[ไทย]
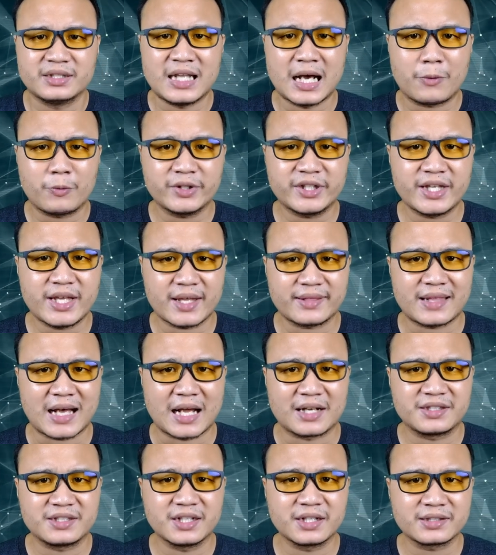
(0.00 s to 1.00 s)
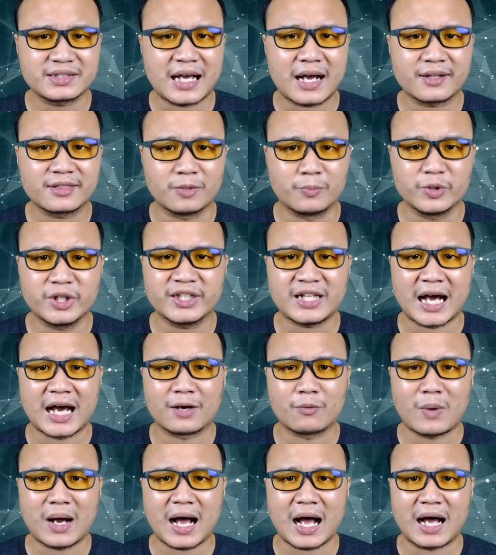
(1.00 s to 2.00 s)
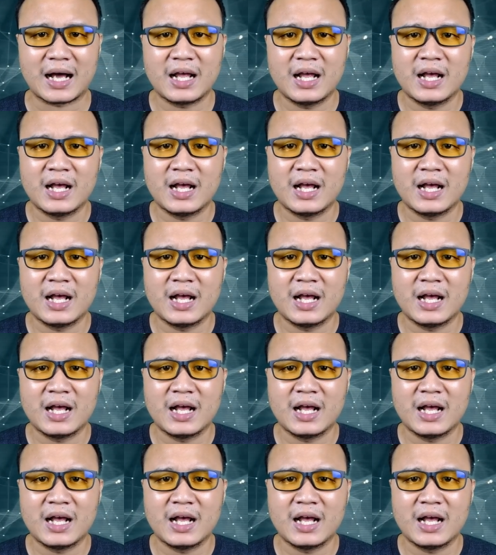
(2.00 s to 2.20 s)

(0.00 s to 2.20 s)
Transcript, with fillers: นักวิทยาศาสตร์จึงตั้งสมมติฐานว่า